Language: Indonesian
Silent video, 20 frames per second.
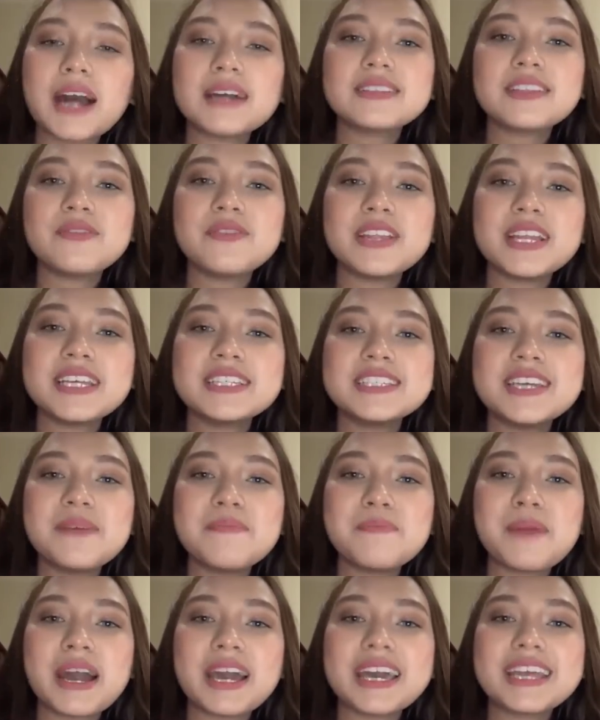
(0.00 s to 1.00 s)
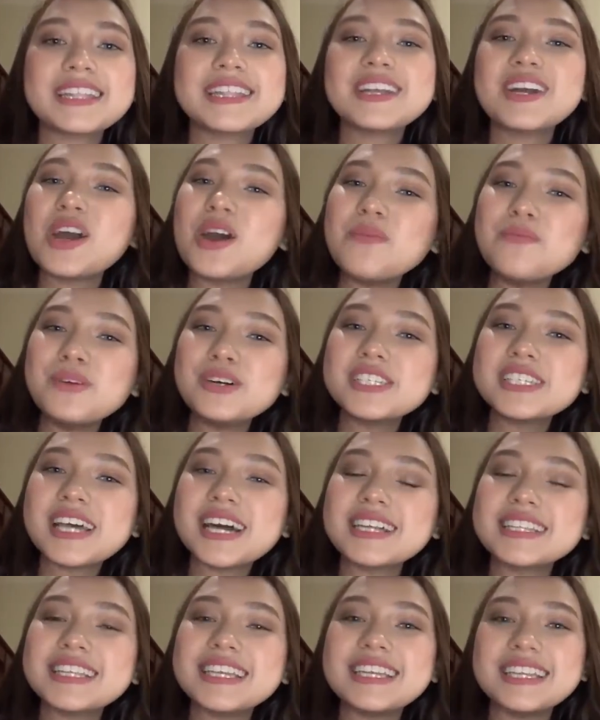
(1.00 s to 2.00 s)
aktifin aja paket combo
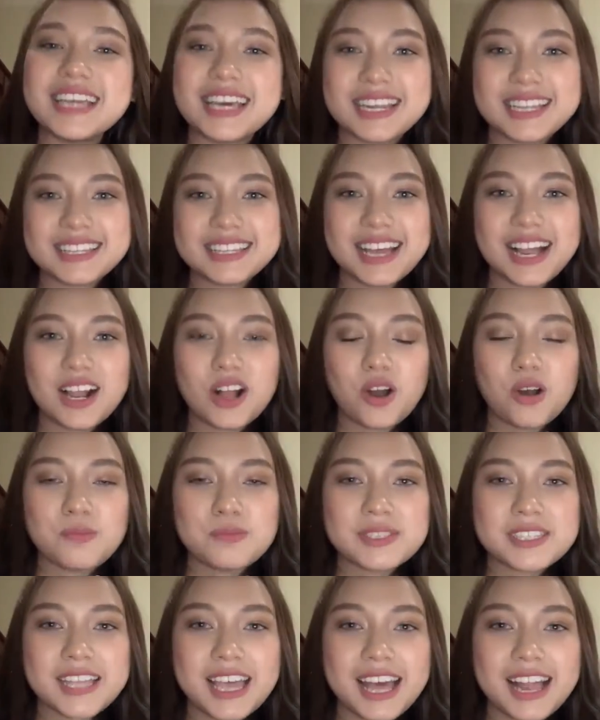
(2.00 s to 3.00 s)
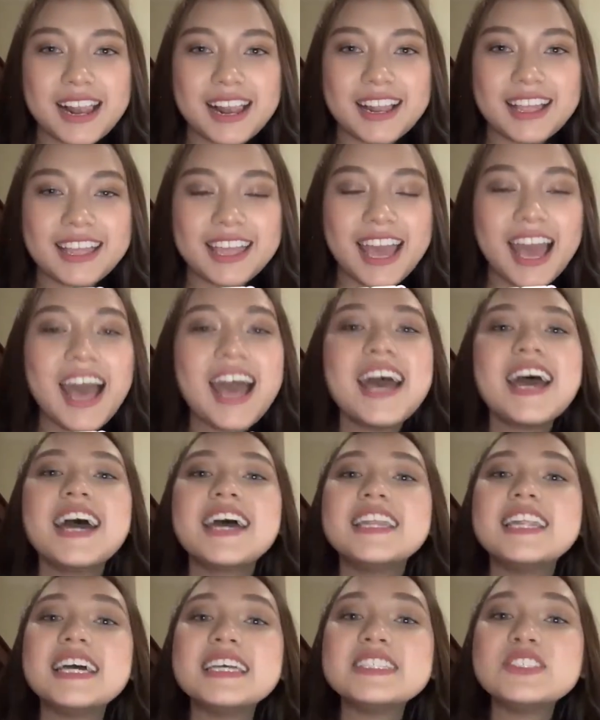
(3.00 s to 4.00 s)
sakti dari Telkomsel ponsel ya.
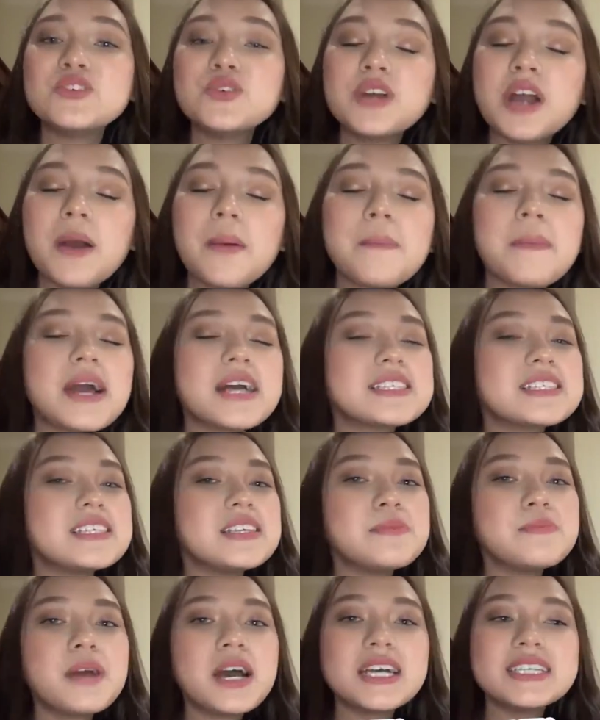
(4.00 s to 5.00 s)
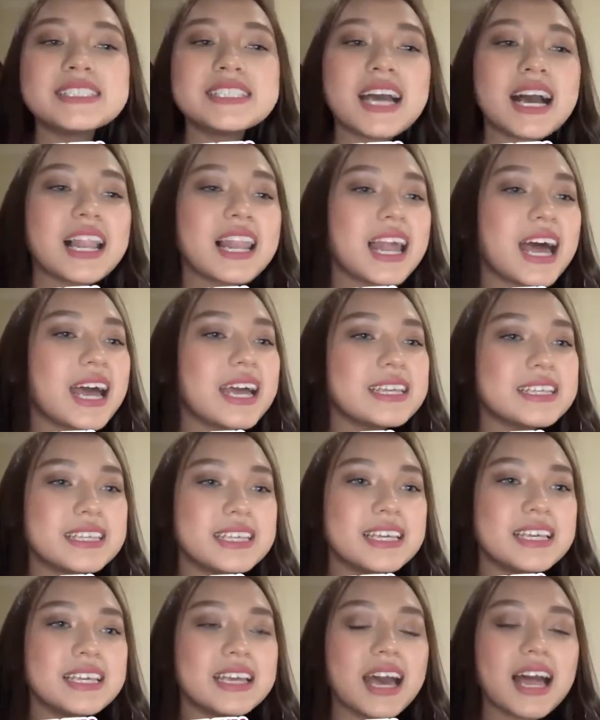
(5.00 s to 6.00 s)
Dan juga masih banyak
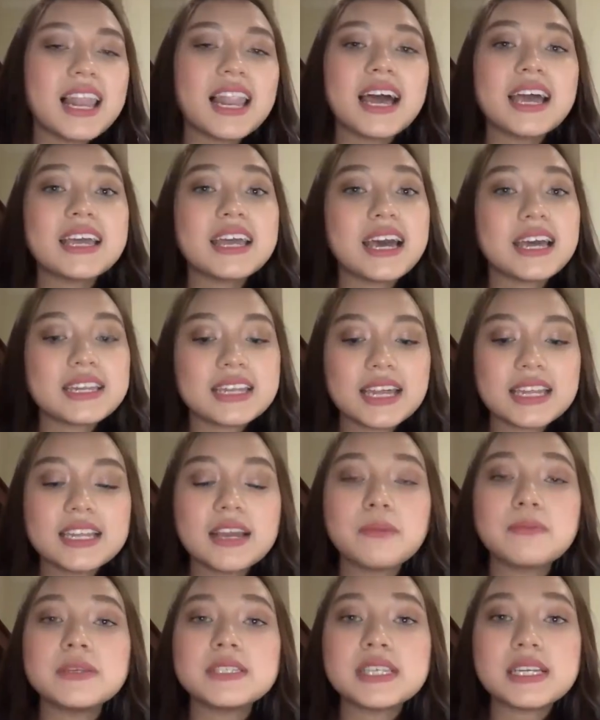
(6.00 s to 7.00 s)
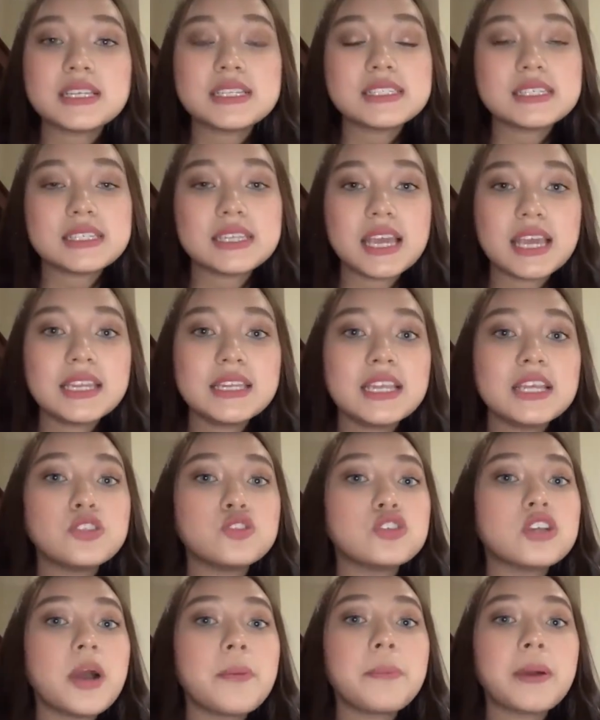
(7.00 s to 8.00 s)
lagi ya layanan yang bisa disediain
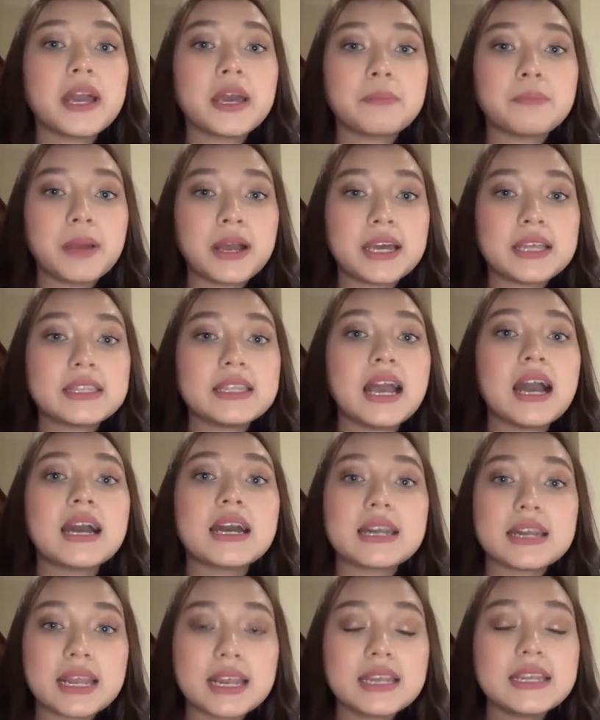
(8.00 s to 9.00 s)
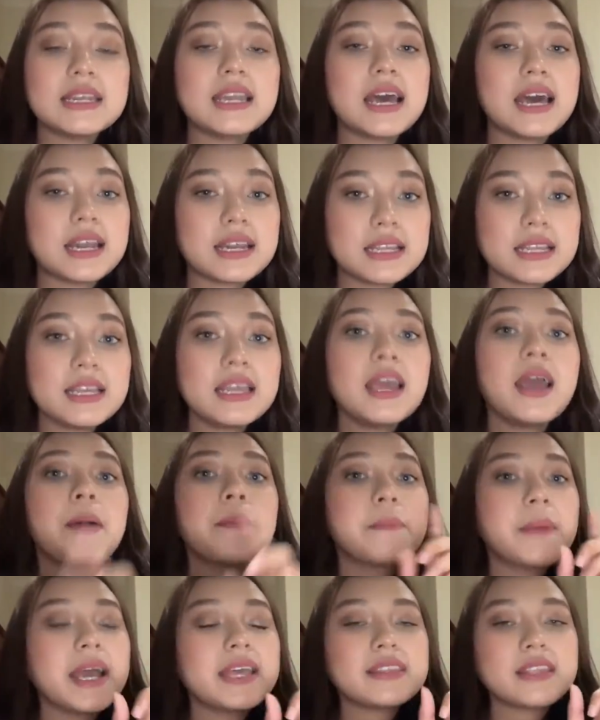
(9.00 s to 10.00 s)
dan juga paket-paket yang keren dari
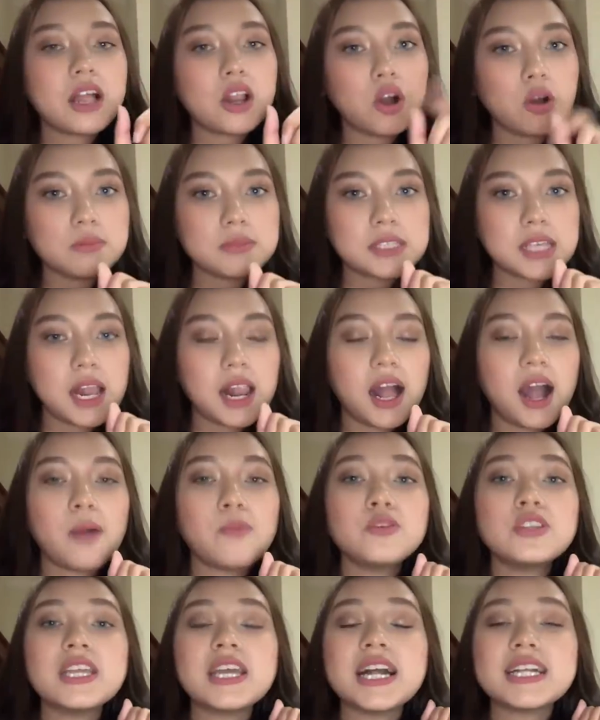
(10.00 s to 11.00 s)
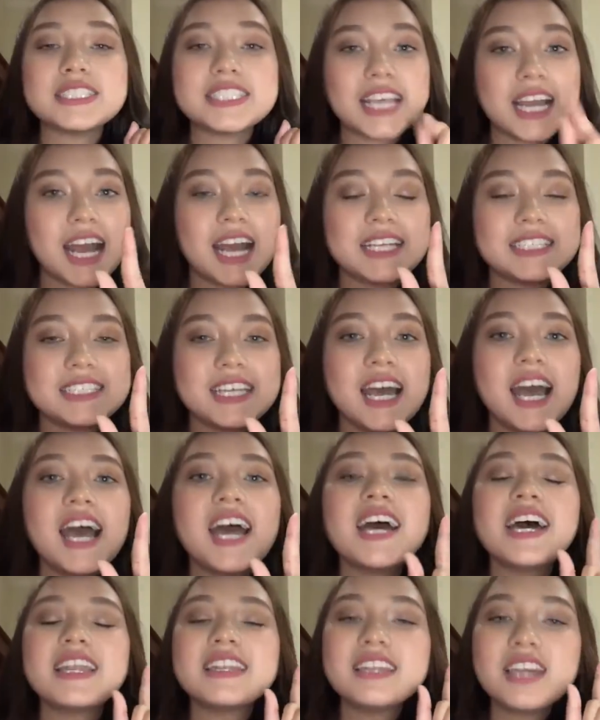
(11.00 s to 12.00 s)
My Telkomsel. Kamu tinggal cek
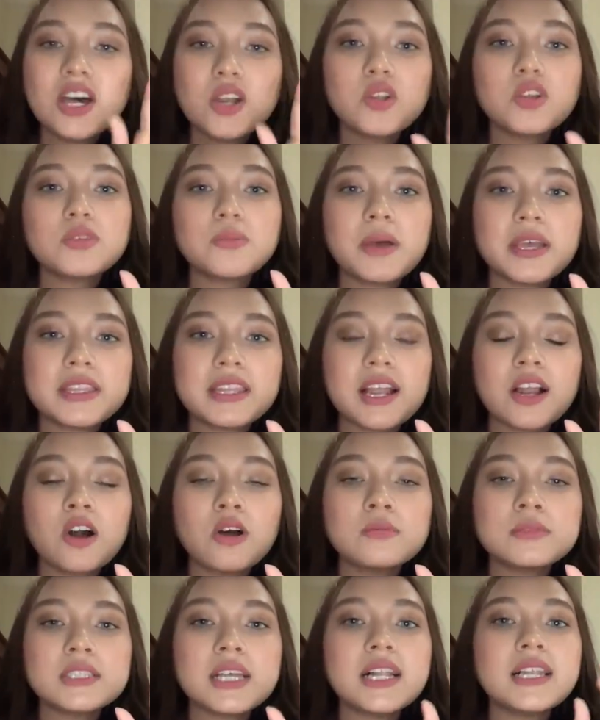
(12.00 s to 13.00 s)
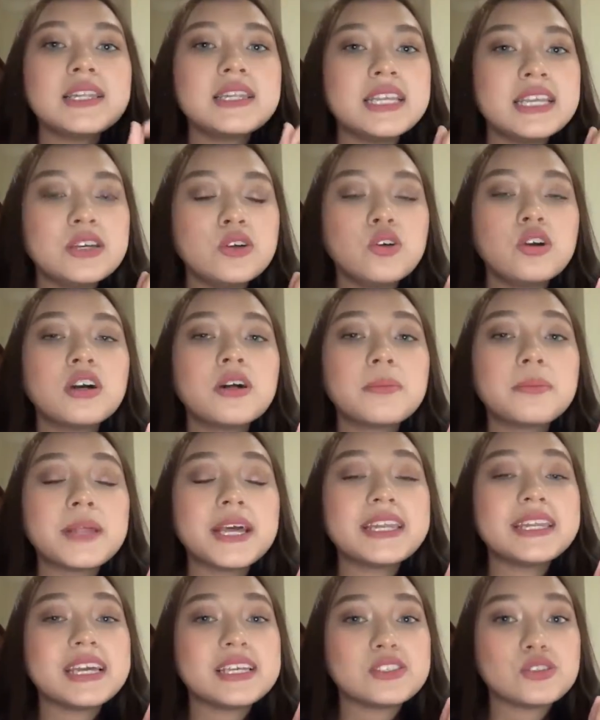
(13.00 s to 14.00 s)
aja, download My Telkomsel di Google
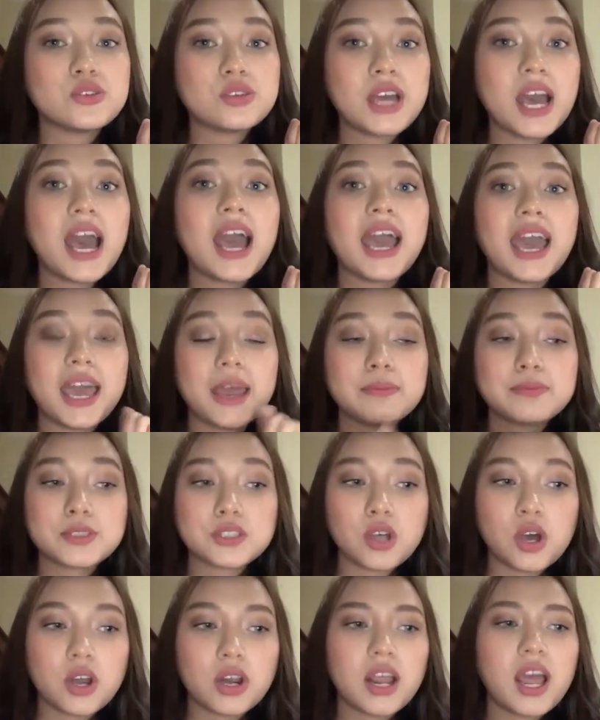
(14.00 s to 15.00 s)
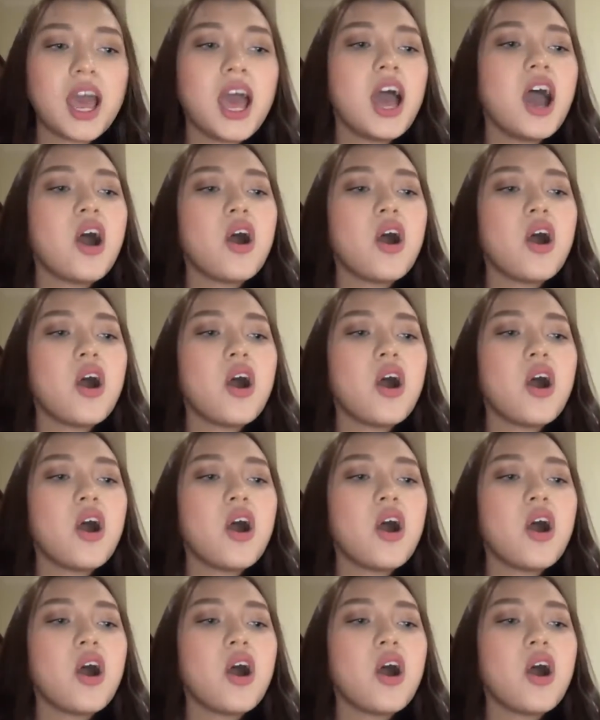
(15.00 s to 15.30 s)
Play dan juga App Store.